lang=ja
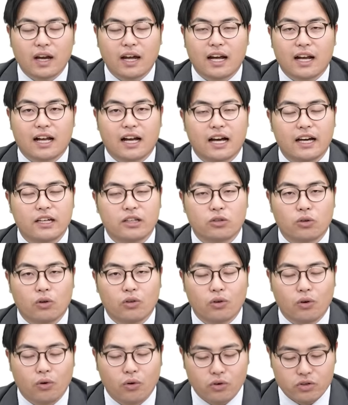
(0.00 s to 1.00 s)
から回答
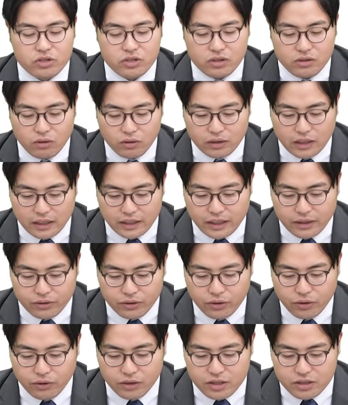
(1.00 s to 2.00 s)
の方針を立てる
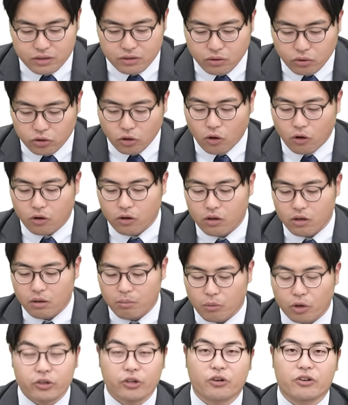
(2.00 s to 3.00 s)
ようにすることを
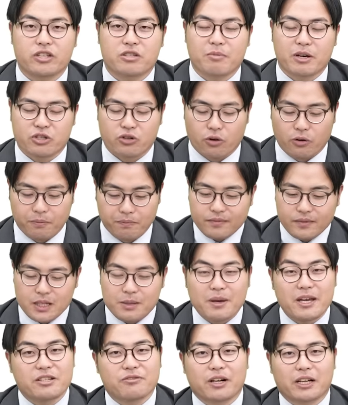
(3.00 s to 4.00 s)
目標にしましょう。
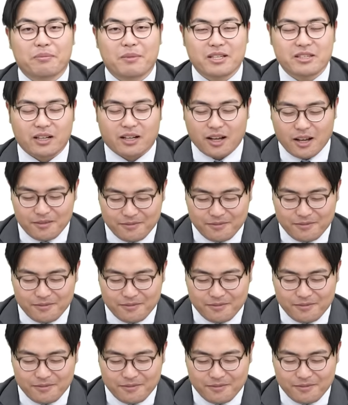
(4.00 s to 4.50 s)
イメージ湧きましたか。